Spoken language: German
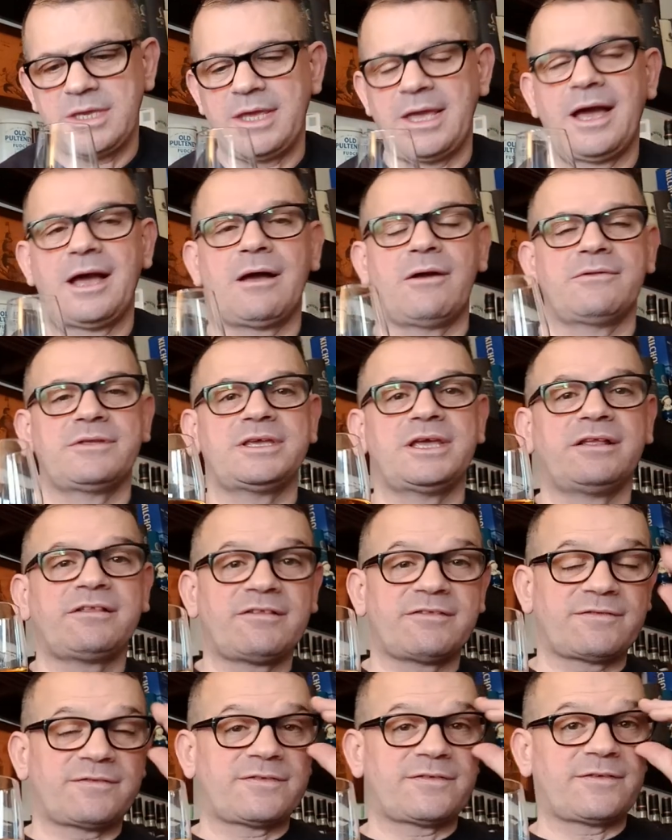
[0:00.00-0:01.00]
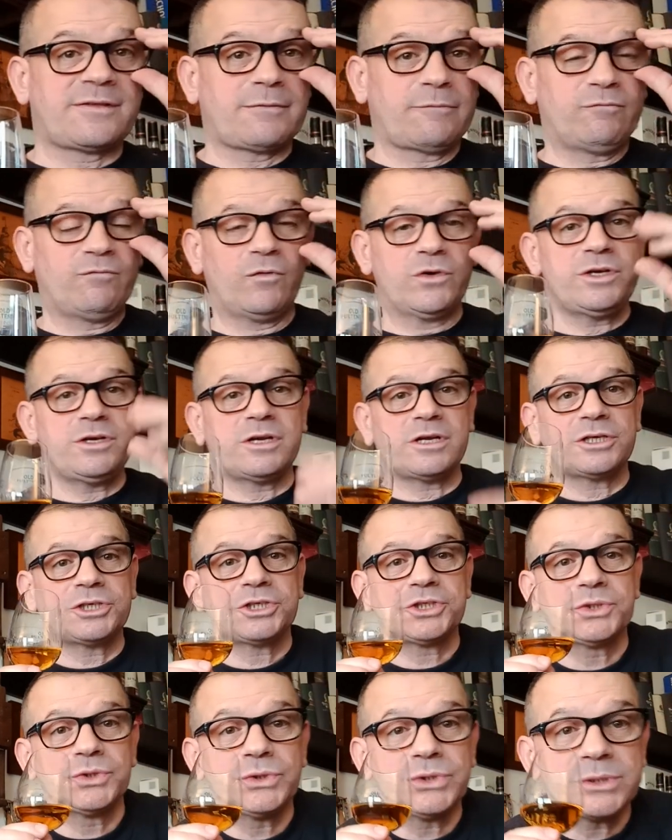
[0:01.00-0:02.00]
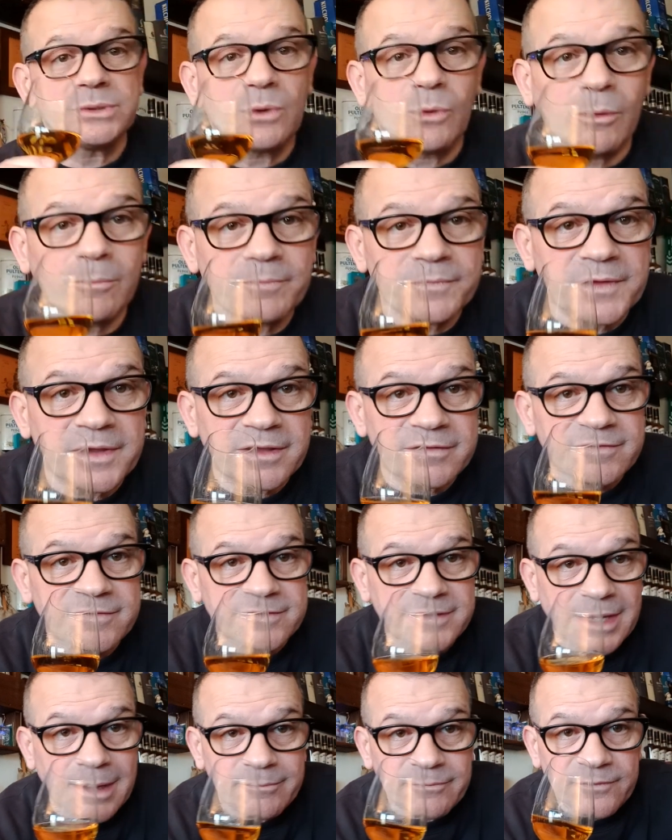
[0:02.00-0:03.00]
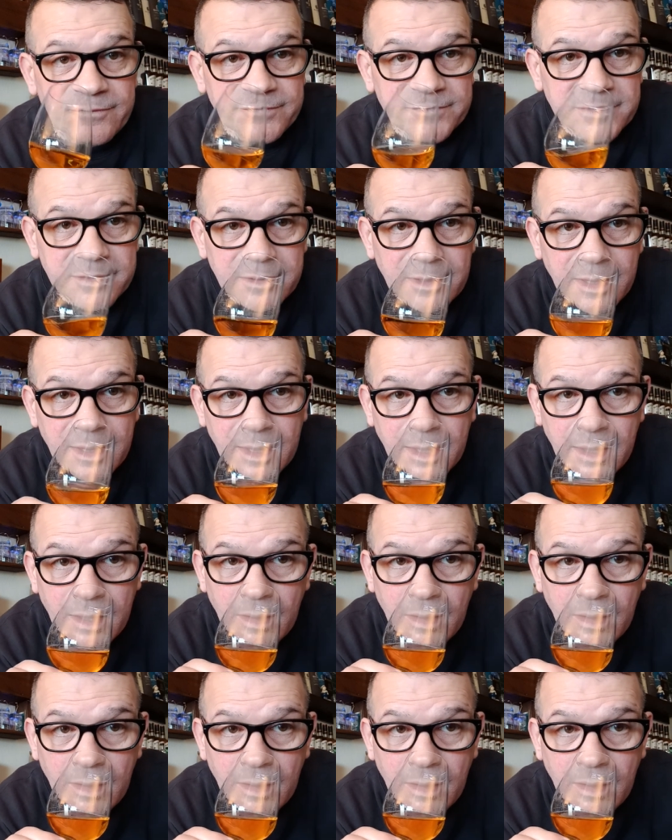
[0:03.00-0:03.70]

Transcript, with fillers: Ja, und jetzt wunderschön kommt jetzt sanfte